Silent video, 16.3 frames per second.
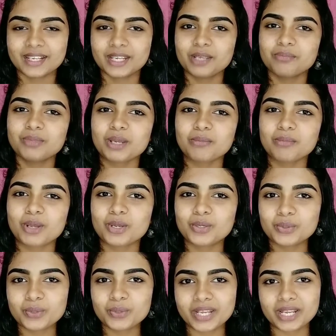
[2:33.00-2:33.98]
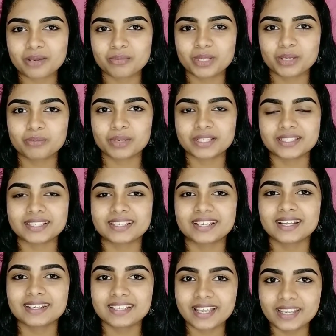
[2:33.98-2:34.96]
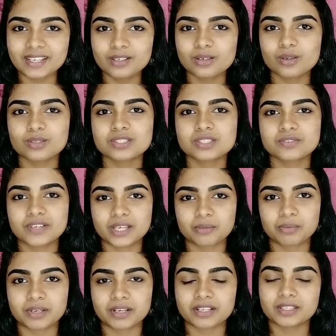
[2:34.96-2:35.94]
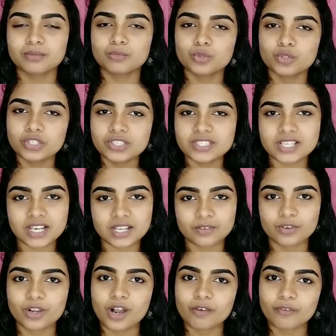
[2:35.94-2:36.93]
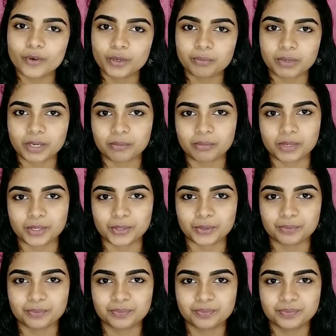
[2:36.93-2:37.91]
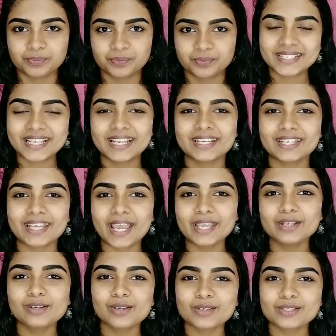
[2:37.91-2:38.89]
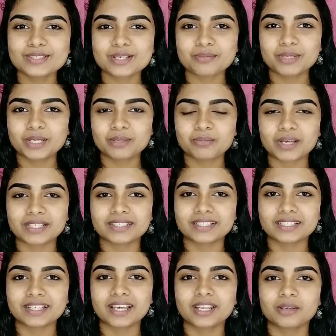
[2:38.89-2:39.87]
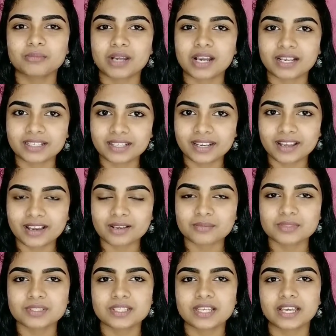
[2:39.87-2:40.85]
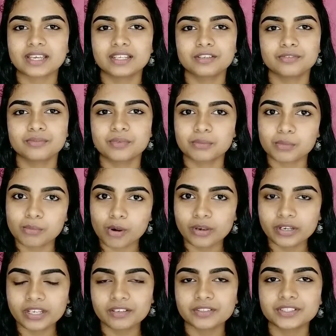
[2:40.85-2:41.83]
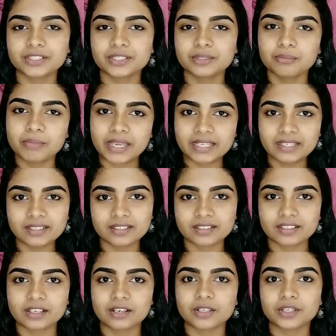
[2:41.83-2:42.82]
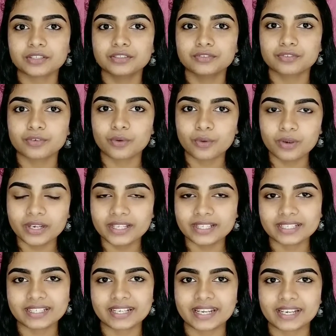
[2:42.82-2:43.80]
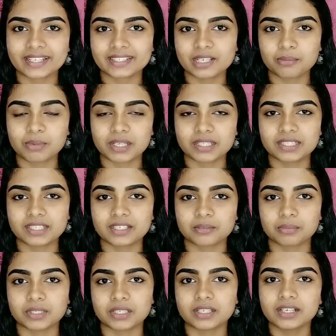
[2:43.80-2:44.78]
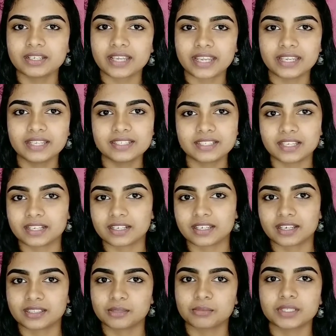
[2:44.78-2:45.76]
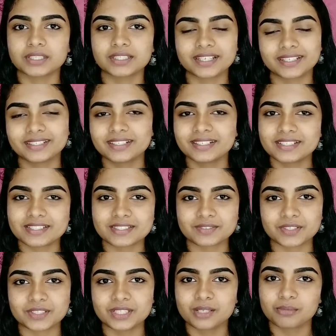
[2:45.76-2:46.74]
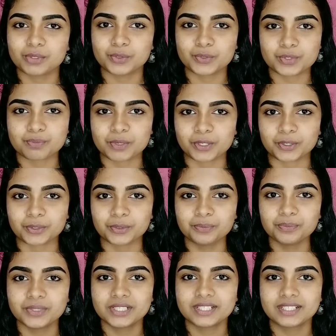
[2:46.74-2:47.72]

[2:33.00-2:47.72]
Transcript: டிப் நம்பர் டூ என்ன அப்படின்னு பார்த்தீங்கன்னா டைட் க்ளோத்ஸ் வேர் பண்ணுறது முடிஞ்ச அளவுக்கு அவாய்ட் பண்ண பார்க்கணும் டைட் கிளாத்ஸ் அப்படின்னு பார்த்தீங்கன்னா நம்ம அண்டர் ஆர்ம்ஸ் அண்ட் நம்ம பாடியில் வந்துட்டு பெண்ட் இருக்குது அதாவது ஃபோல்டு இருக்கிற இடத்துல பார்த்தீங்க அப்படின்னா டைட்டாக இருக்காத மாதிரியான ட்ரெஸ் வந்து நம்ம யூஸ் பண்ணணும்